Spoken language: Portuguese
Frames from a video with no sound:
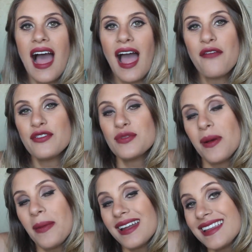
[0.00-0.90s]
Aí eu fiz
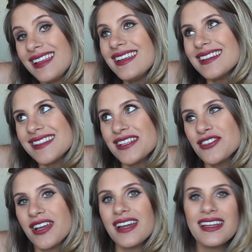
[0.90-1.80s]
uma marquinha, assim,
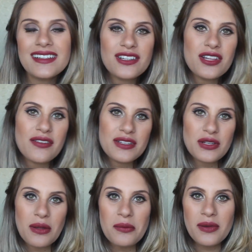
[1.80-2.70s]
de caneta, toda vez
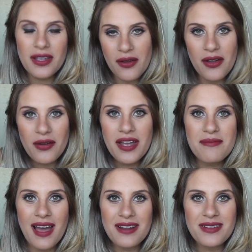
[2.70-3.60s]
que eu tomo banho eu
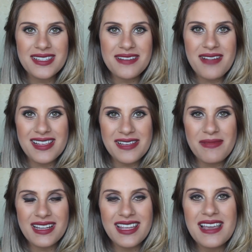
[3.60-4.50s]
remarco essa, essa
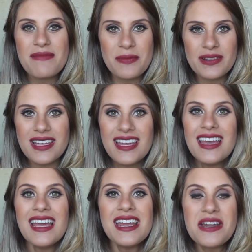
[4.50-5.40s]
marquinha pra
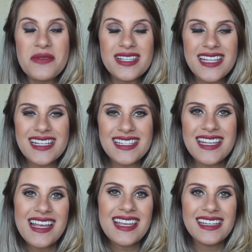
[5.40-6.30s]
poder não
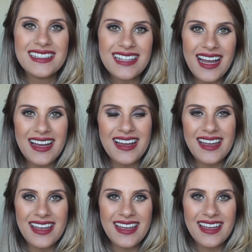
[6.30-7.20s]
esquecer que ele tá
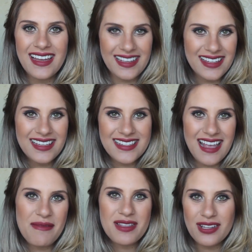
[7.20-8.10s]
é, aqui,
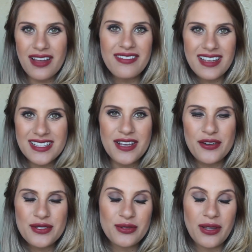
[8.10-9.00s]
sabe? Toda vez
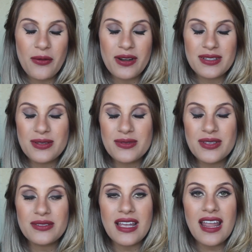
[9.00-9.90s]
eu escutar o
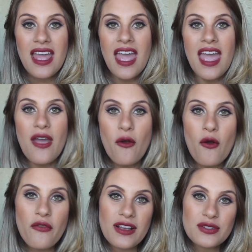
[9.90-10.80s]
coraçãozinho dele. Eu
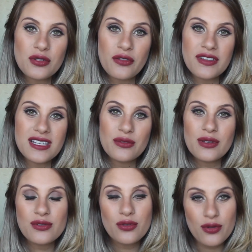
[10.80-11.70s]
confesso que eu tô fazendo
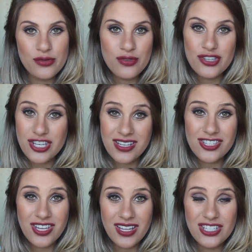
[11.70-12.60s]
isso todos os
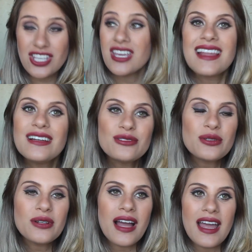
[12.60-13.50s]
dias, gente.
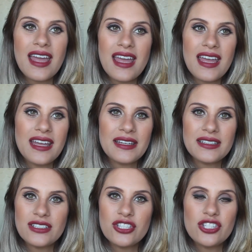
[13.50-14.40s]
Tanto
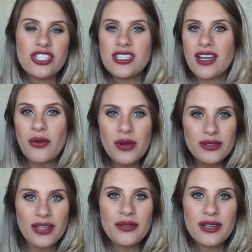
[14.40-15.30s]
é, de dia
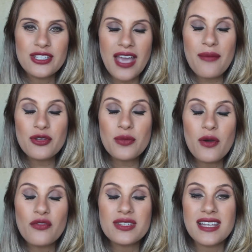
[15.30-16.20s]
quanto à noite. É muito
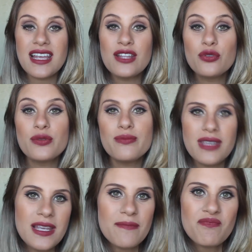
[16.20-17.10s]
bom você ir
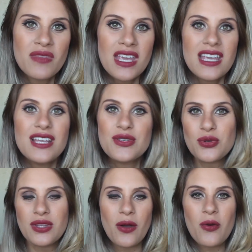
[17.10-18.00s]
dormir e
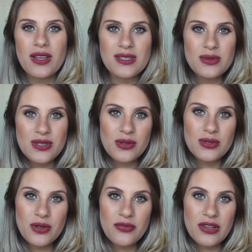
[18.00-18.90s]
escutar o coraçãozinho
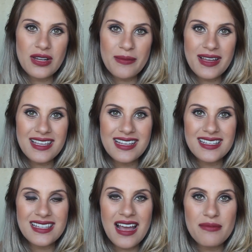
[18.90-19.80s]
do seu filho na
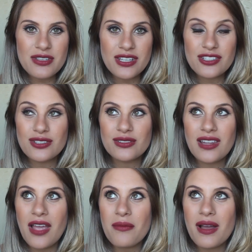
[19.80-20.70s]
barriga, sabe, gente?
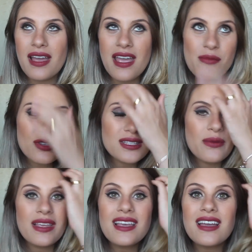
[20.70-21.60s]
tem uma
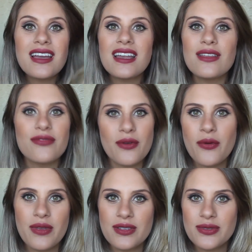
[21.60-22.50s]
emoção incrível
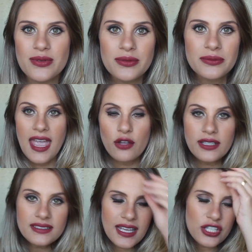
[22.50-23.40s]
com isso. Eu
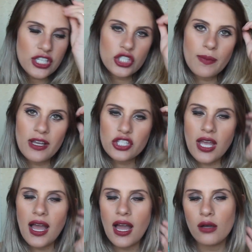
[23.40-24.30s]
tentei, gente,
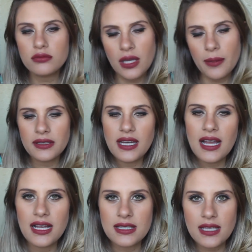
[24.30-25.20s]
baixar há um
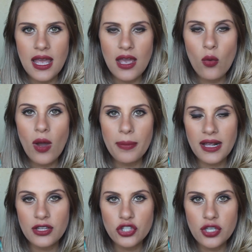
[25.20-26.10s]
atrás é, um
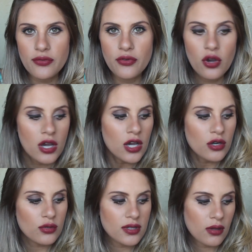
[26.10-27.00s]
aplicativo
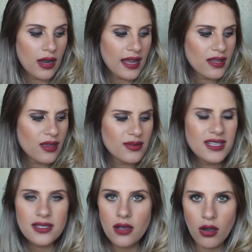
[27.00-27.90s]
no celular, que eu
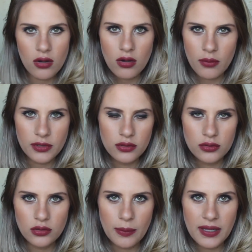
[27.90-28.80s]
esqueci agora o nome
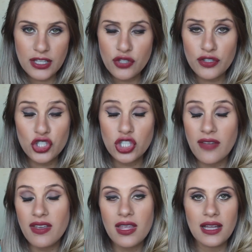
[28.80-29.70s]
do, do aplicativo, a gente
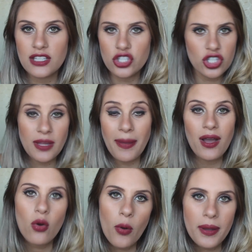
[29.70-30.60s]
teve que. A gente até
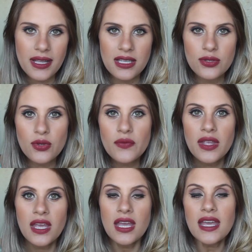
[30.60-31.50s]
pagou pra isso,
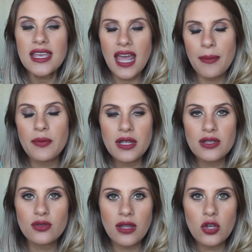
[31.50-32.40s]
que era pra poder
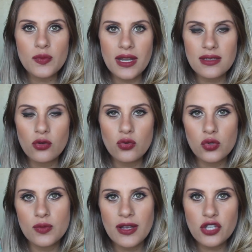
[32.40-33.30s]
escutar os,
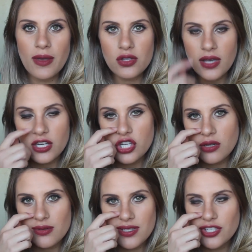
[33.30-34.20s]
os batimentos
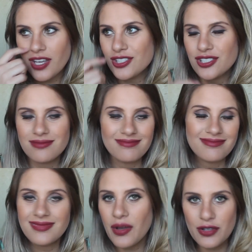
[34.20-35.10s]
cardíacos e, gente,
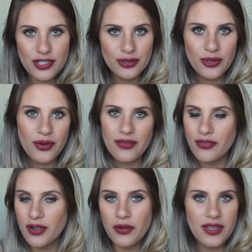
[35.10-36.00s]
não adiantou.
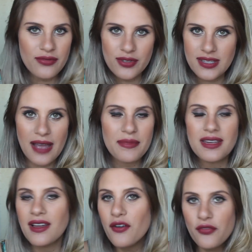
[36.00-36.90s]
Foi horrível, sabe?
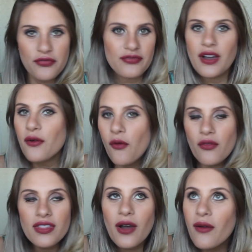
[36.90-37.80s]
Não, não,
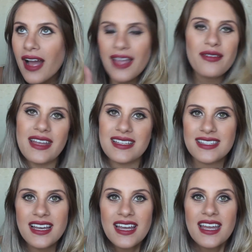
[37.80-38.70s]
não caiam
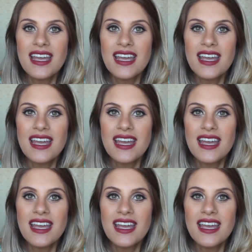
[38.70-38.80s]
nessa.